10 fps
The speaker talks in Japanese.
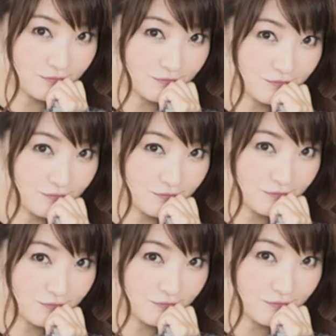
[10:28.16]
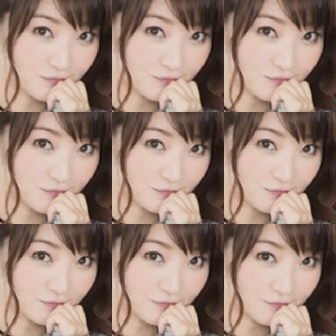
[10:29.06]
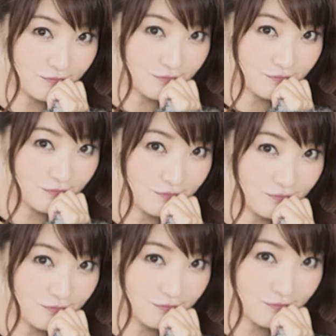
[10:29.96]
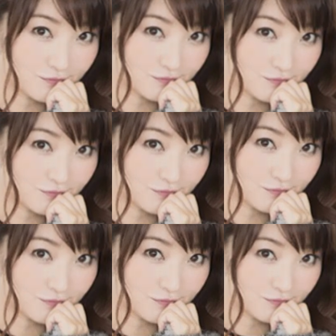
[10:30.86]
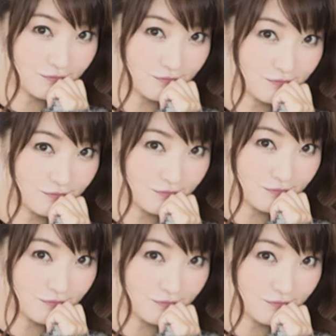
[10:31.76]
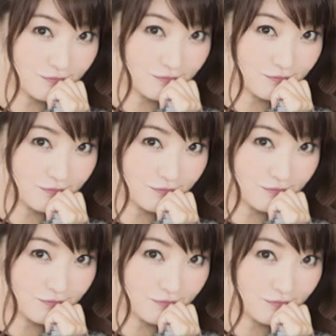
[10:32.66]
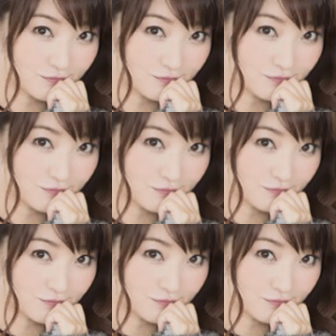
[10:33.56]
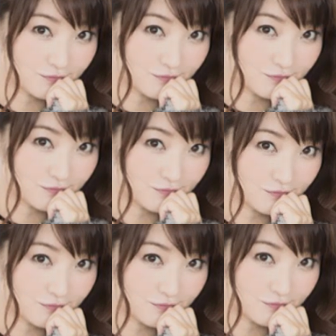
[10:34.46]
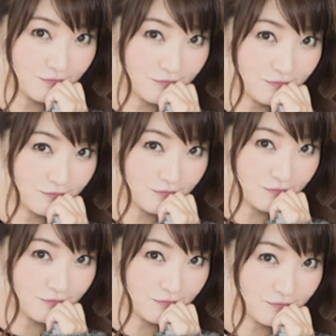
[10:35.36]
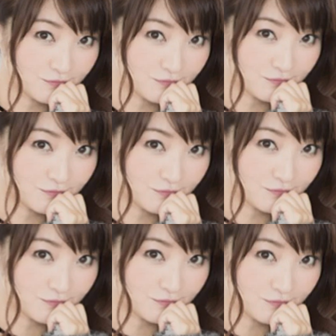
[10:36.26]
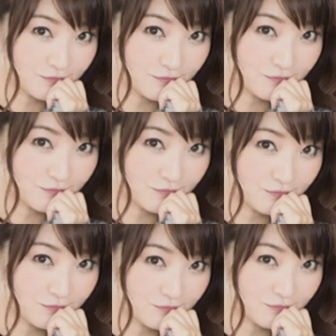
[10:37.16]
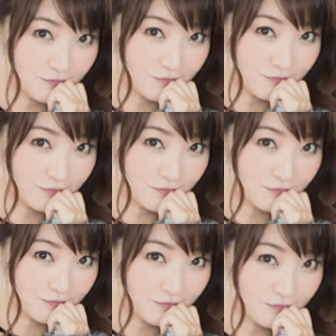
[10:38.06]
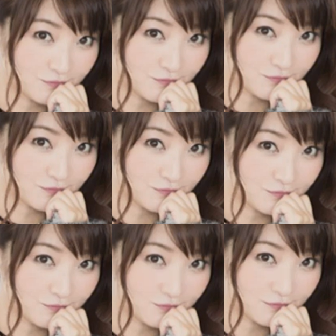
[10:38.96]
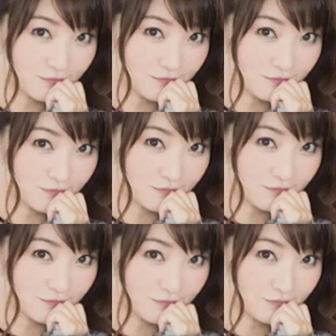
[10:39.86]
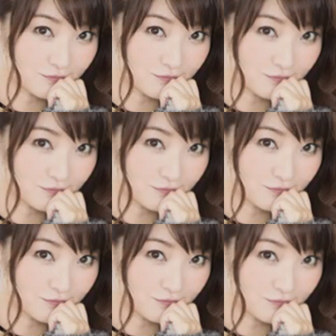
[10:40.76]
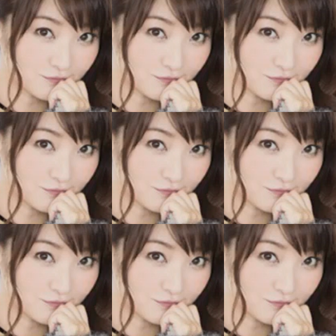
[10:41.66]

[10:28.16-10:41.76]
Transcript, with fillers: 私なんなんかね、あのまあでもまあ昭和感のあるコーナーはやりたいなと思ってて、うんうんうんなんかね例えば何がいいですかね、うん、なんか皆さんが感じた、うん、